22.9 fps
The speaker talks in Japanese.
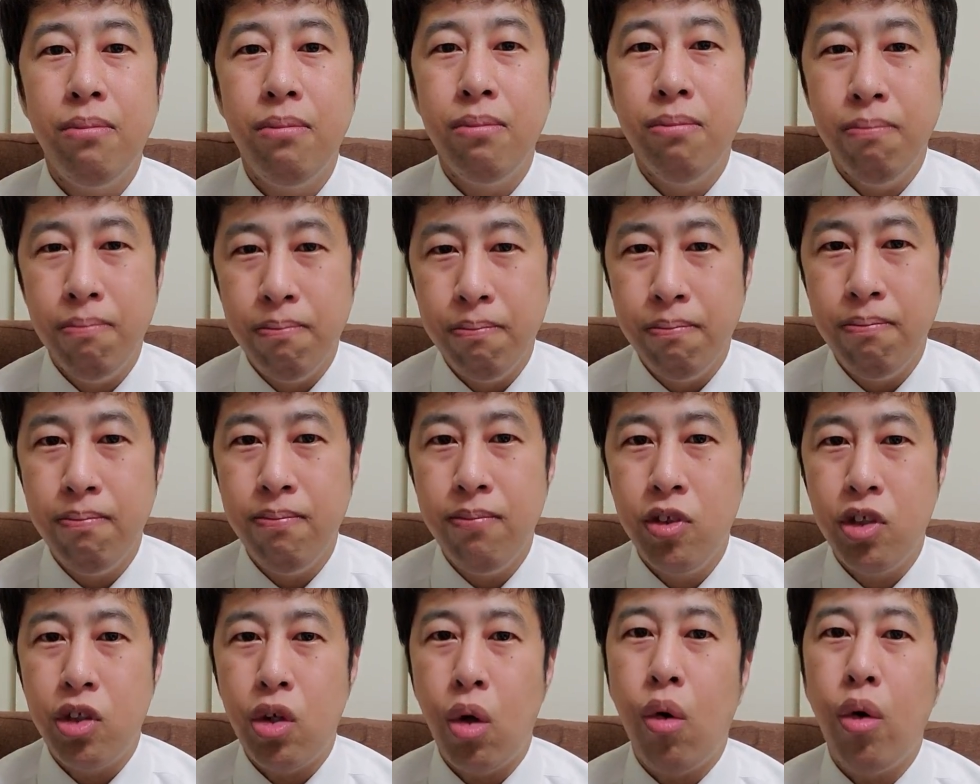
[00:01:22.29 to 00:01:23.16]
うん。
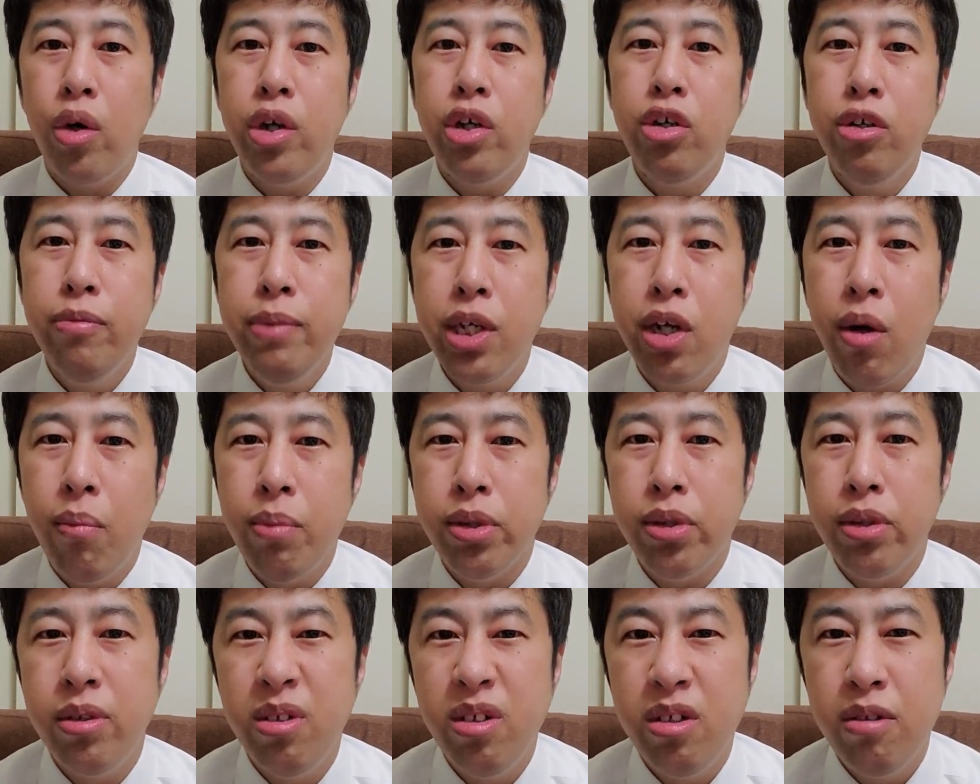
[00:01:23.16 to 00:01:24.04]
そこに踏み込む。
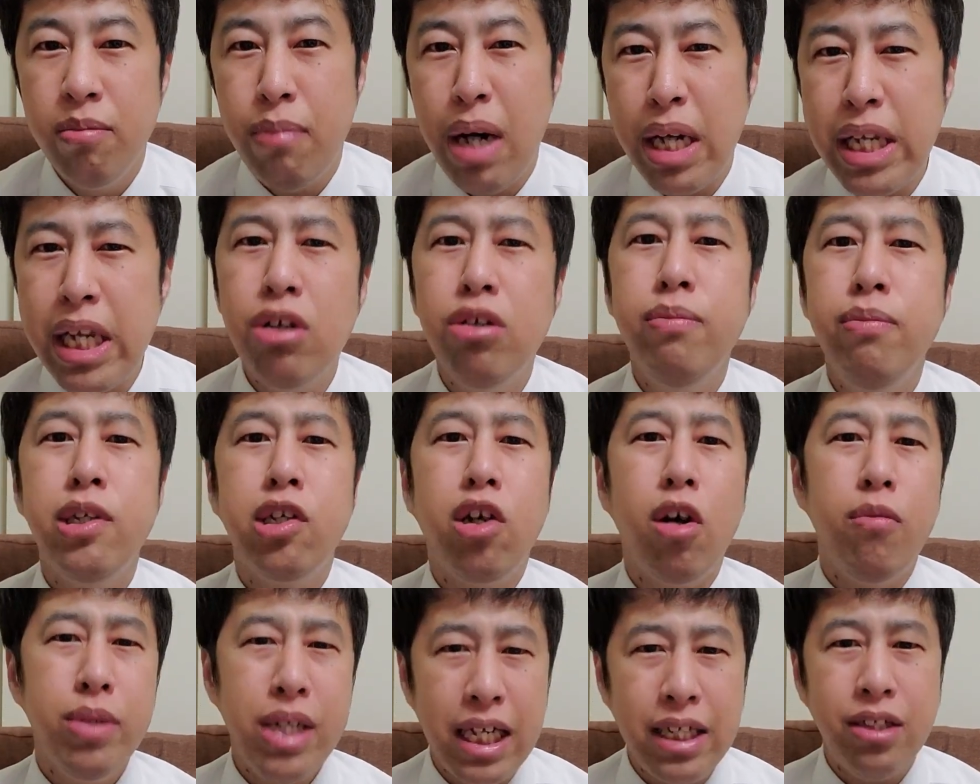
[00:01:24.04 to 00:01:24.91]
また踏み
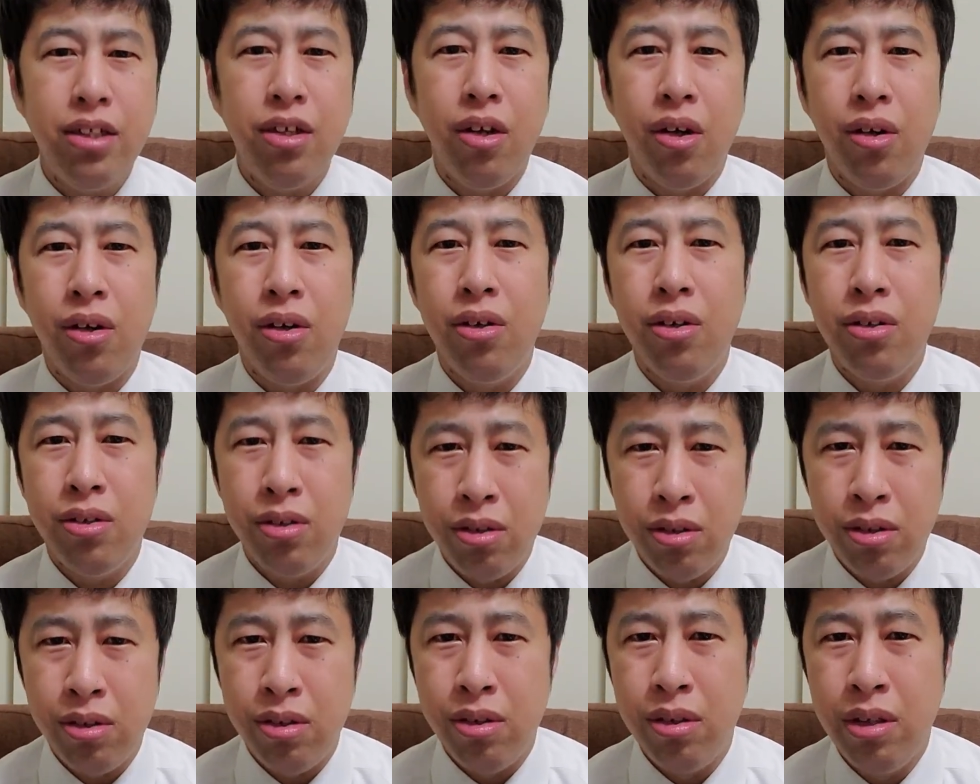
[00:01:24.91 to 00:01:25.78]
込むやつよ。う
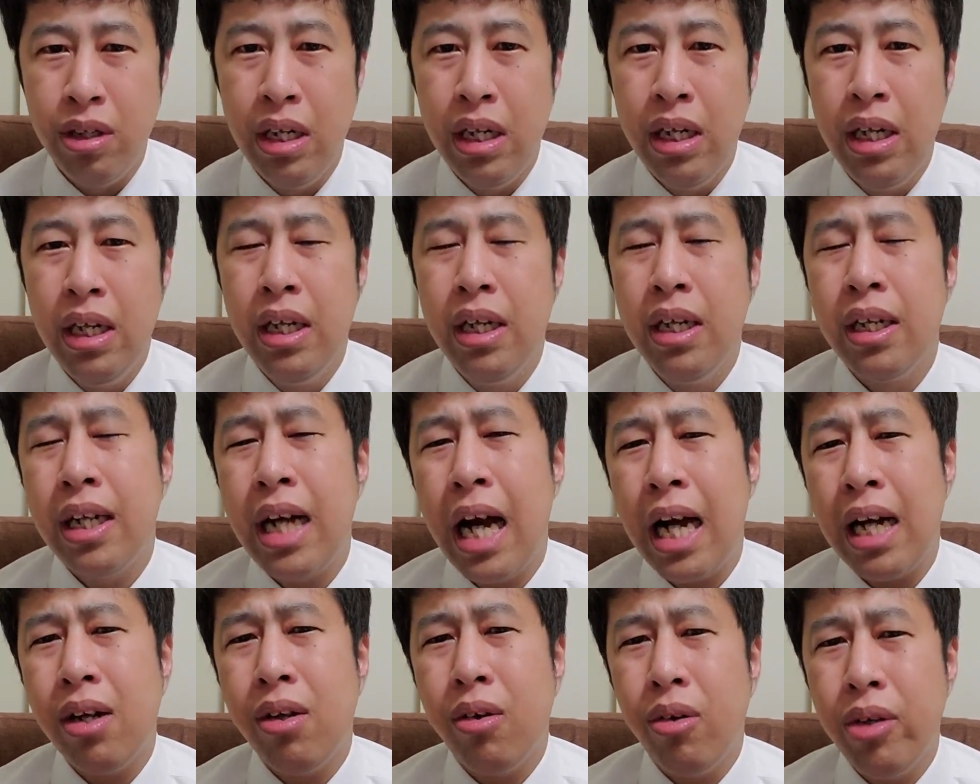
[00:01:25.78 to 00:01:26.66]
ん。
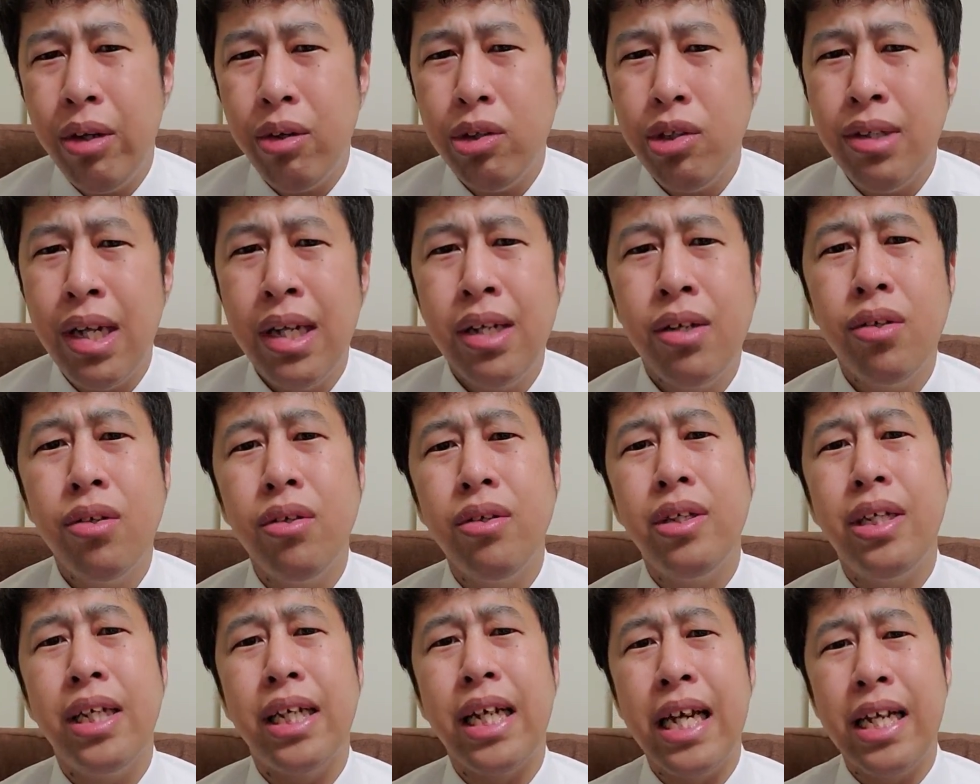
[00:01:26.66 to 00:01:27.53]
学校で教わるこ
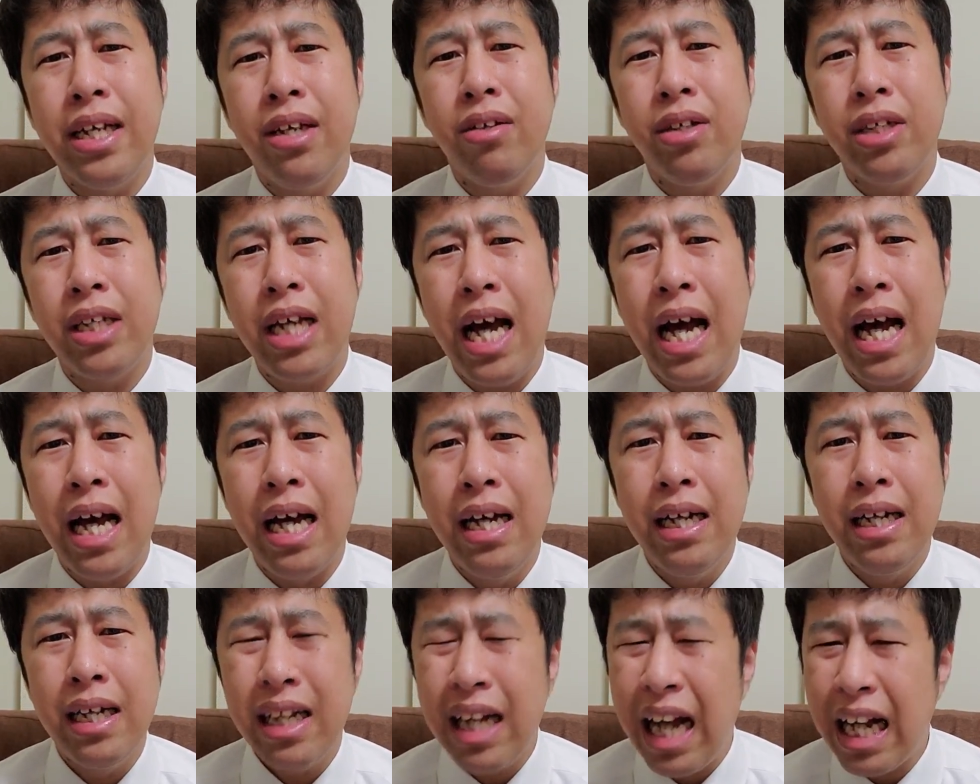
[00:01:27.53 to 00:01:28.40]
とって結局さ、
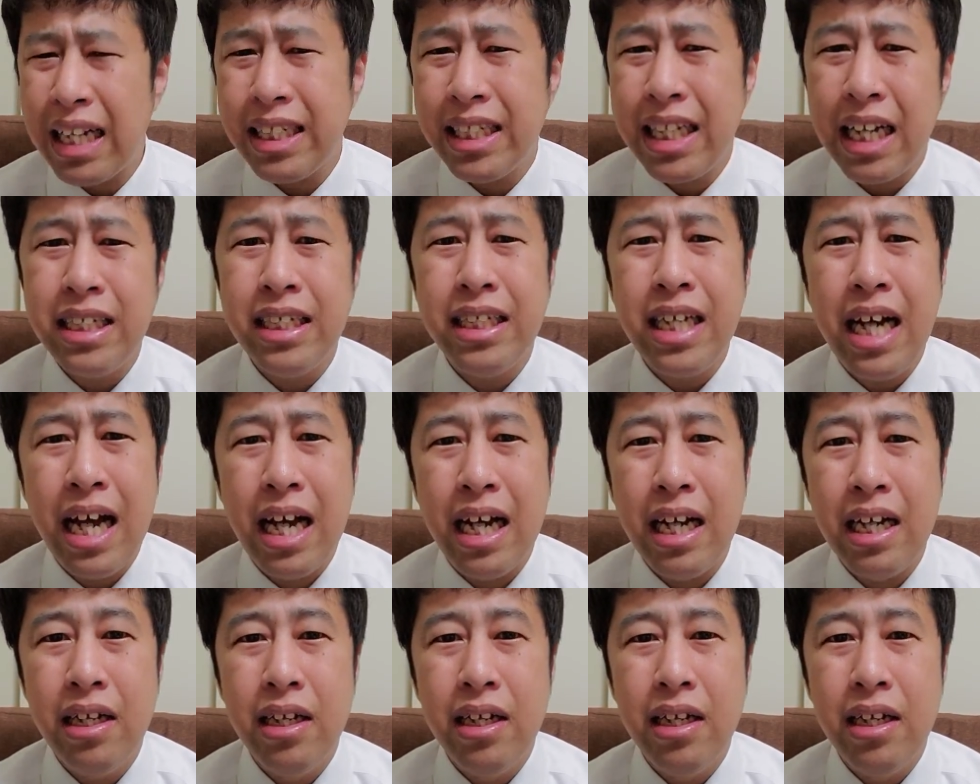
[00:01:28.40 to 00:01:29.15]
カチカチじゃん。